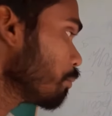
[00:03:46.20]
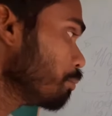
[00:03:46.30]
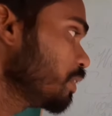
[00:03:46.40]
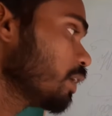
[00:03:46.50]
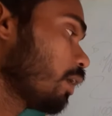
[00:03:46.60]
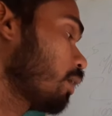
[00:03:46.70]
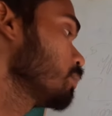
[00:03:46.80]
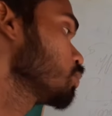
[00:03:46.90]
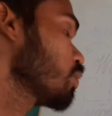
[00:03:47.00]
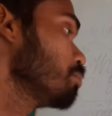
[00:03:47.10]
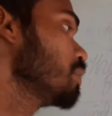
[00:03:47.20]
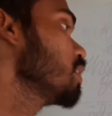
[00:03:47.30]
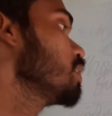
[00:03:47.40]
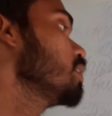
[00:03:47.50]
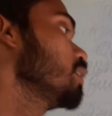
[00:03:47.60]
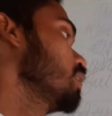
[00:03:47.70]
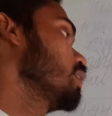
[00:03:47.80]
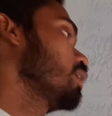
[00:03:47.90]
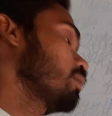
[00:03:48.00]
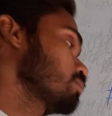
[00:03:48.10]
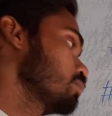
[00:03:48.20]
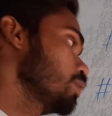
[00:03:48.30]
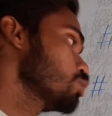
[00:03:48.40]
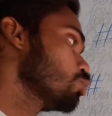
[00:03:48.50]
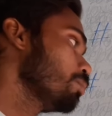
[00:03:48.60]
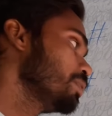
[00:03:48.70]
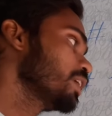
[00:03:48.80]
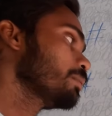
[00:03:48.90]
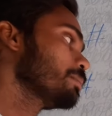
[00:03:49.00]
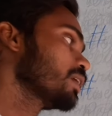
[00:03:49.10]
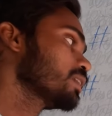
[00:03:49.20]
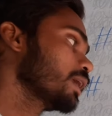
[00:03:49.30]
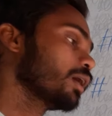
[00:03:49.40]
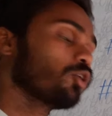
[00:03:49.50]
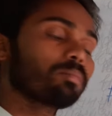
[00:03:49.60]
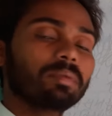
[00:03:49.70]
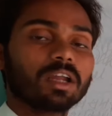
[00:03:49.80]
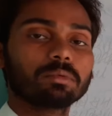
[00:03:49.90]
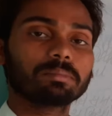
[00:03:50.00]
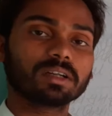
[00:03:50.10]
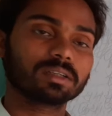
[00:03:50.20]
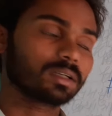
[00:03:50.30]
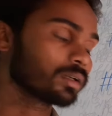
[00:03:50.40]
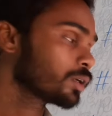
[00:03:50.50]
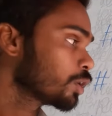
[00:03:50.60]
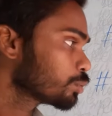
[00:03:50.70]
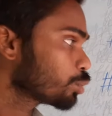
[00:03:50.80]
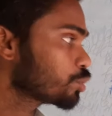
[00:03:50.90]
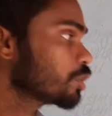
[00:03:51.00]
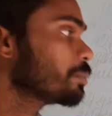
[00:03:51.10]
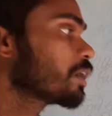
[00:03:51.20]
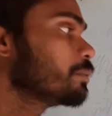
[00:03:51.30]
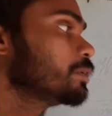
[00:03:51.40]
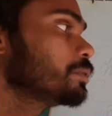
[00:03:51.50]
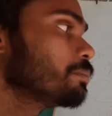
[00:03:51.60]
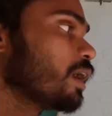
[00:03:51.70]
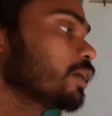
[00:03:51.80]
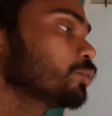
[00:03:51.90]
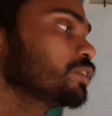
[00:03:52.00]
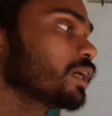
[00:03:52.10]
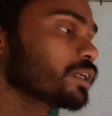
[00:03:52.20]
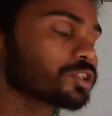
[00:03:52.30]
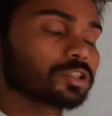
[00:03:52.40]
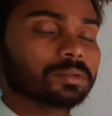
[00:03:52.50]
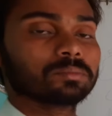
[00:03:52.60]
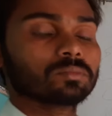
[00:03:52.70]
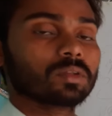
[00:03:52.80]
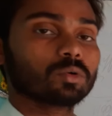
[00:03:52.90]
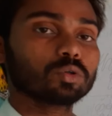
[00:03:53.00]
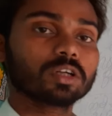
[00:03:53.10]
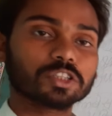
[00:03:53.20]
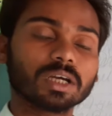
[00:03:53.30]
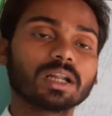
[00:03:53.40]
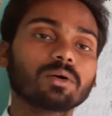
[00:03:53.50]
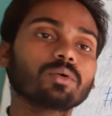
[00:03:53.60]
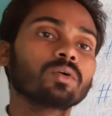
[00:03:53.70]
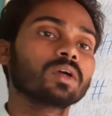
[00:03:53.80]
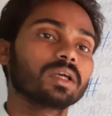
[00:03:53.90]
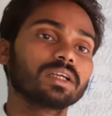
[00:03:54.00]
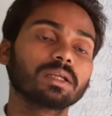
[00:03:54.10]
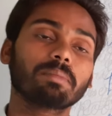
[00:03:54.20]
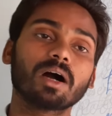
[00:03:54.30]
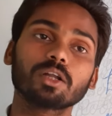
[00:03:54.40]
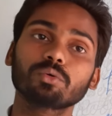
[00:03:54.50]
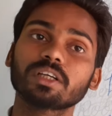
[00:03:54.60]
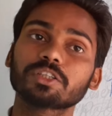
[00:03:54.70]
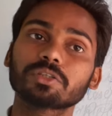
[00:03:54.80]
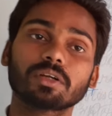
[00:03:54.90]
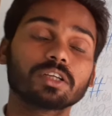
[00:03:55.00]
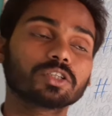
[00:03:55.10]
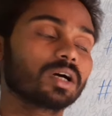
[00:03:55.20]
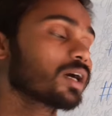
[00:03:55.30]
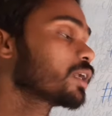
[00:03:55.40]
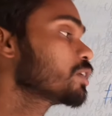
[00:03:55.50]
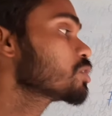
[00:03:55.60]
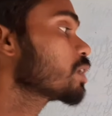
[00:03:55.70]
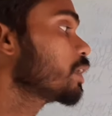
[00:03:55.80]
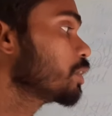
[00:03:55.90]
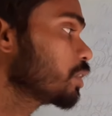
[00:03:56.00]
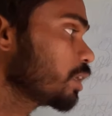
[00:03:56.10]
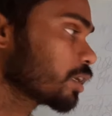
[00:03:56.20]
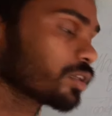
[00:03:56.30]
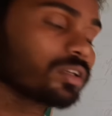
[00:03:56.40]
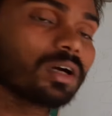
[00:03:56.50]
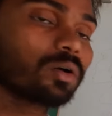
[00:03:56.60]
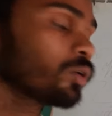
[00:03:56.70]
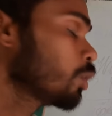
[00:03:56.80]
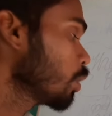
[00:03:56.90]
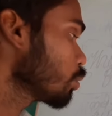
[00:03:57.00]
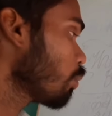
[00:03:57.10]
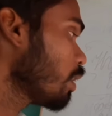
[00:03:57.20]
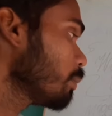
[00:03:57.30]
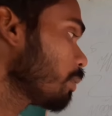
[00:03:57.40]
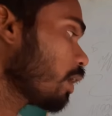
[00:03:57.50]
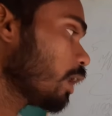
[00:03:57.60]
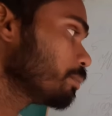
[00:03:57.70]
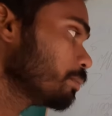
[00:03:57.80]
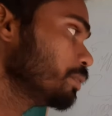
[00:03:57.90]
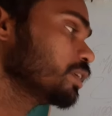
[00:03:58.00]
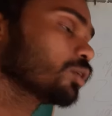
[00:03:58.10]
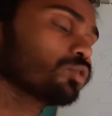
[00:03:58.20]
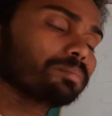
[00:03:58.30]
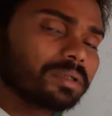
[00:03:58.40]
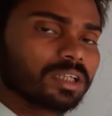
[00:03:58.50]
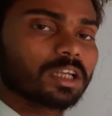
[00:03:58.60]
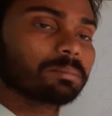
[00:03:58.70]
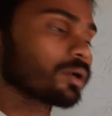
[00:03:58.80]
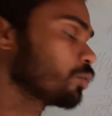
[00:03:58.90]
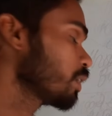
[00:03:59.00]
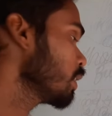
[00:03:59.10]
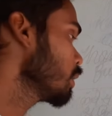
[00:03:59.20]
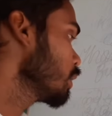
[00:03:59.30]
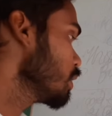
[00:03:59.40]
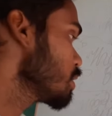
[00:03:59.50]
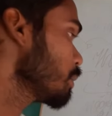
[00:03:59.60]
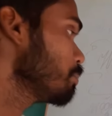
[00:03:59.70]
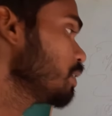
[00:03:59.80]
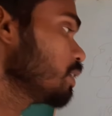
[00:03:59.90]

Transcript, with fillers: बियर बी ई ए आर इसको बियर भी पढ़ते हैं और बेयर भी पढ़ते हैं तो जब कभी भी भालू या रिच को दर्शाना हो यानी भालू या रिच अगर इसका हिंदी अर्थ दिया हो तो वहाँ पर आप बियर को बियर ही पढ़ोगे इसे बी